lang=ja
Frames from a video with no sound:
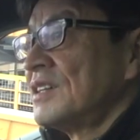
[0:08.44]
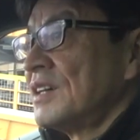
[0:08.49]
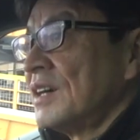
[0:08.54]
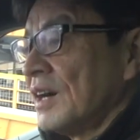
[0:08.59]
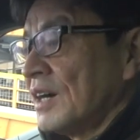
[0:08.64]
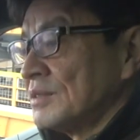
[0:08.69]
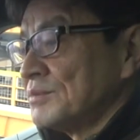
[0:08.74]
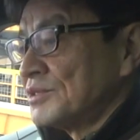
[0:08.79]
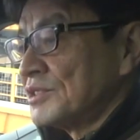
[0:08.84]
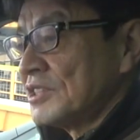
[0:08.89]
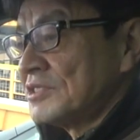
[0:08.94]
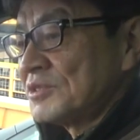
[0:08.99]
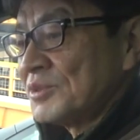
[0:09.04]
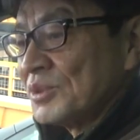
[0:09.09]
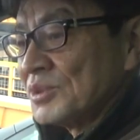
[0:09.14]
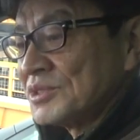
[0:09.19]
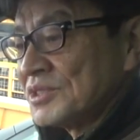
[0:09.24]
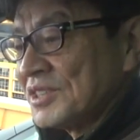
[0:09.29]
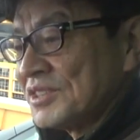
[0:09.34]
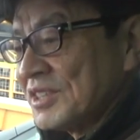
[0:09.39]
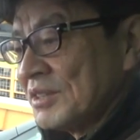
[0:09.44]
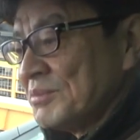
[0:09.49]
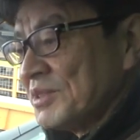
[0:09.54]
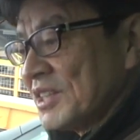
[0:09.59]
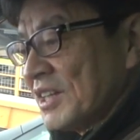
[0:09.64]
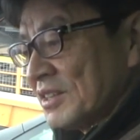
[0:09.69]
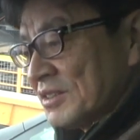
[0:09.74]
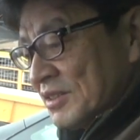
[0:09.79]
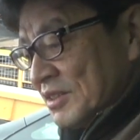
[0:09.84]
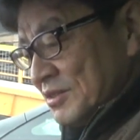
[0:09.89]
アームレストをつけてみ
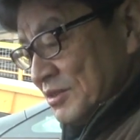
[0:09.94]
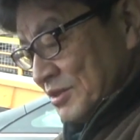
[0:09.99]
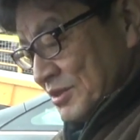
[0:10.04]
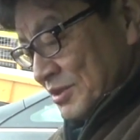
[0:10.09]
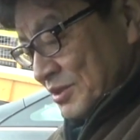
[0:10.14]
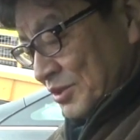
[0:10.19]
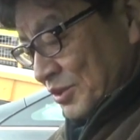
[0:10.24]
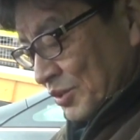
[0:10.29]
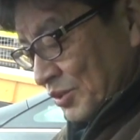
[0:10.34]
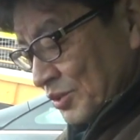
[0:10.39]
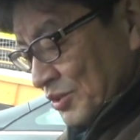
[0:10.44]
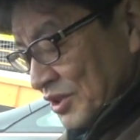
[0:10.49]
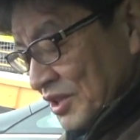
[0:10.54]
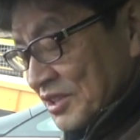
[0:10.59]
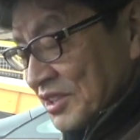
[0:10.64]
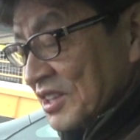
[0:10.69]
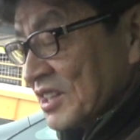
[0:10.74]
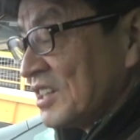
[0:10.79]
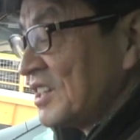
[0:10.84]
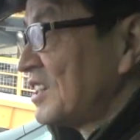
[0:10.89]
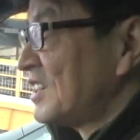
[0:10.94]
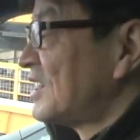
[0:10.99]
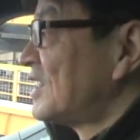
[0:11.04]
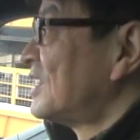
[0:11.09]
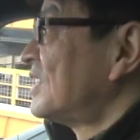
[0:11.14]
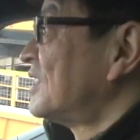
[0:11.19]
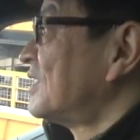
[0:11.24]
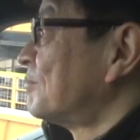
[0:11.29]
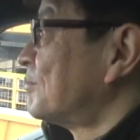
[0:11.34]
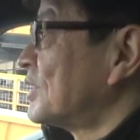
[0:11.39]
たっていうところでね、
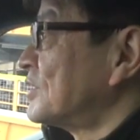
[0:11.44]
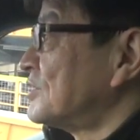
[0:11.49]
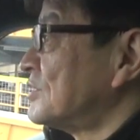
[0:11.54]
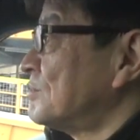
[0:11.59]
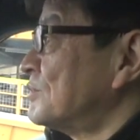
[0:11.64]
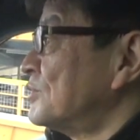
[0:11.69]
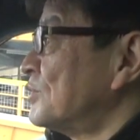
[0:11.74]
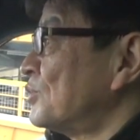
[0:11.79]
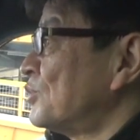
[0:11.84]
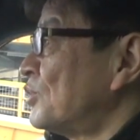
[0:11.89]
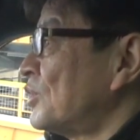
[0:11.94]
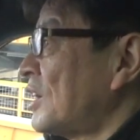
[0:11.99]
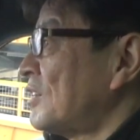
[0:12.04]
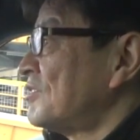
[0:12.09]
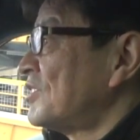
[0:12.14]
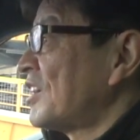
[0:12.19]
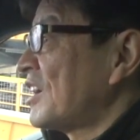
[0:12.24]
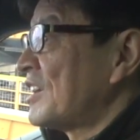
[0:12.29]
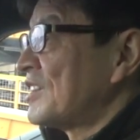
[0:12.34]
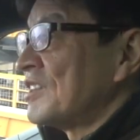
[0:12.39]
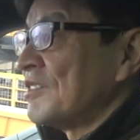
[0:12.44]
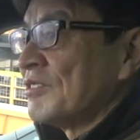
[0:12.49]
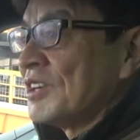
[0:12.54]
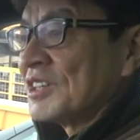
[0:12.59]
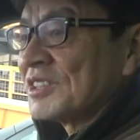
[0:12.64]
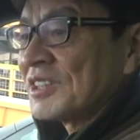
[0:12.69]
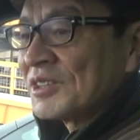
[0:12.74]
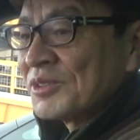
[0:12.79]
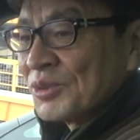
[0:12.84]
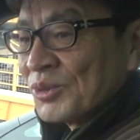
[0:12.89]
まあ自分の動画の中では
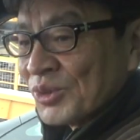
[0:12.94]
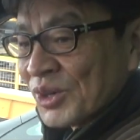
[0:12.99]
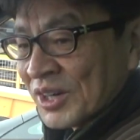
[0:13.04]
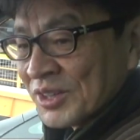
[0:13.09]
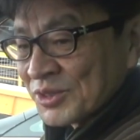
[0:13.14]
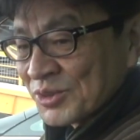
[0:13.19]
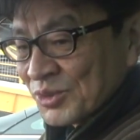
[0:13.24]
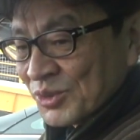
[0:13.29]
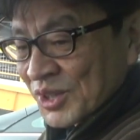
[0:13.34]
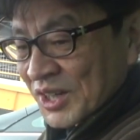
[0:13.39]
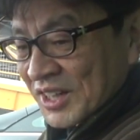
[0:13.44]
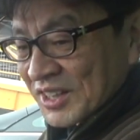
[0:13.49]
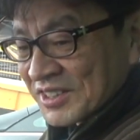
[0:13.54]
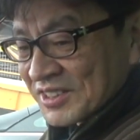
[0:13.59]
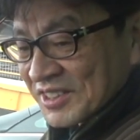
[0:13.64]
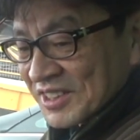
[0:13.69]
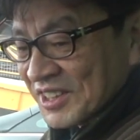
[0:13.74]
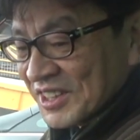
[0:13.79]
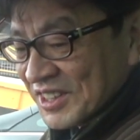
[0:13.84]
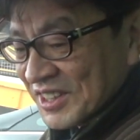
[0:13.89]
結構反響があって、